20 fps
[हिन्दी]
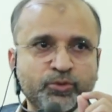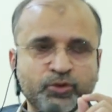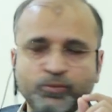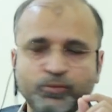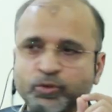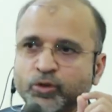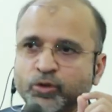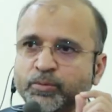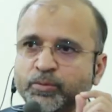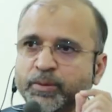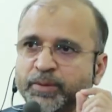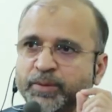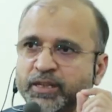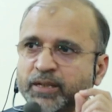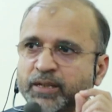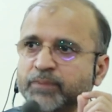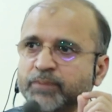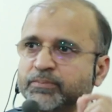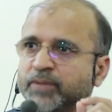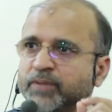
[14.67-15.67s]
जुमलों में मैं
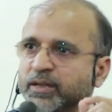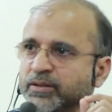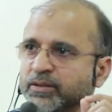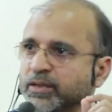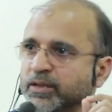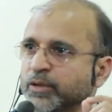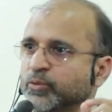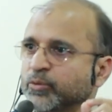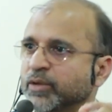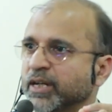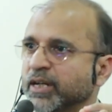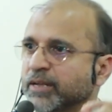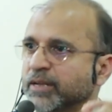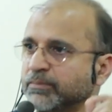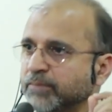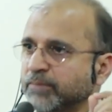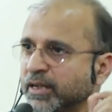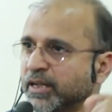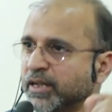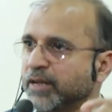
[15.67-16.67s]
ये अर्ज़ करूँगा कि
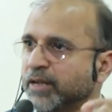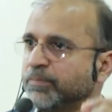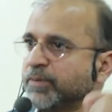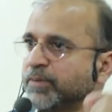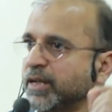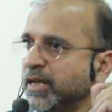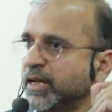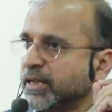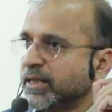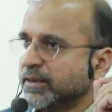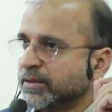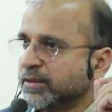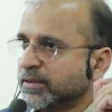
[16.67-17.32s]
मगरब का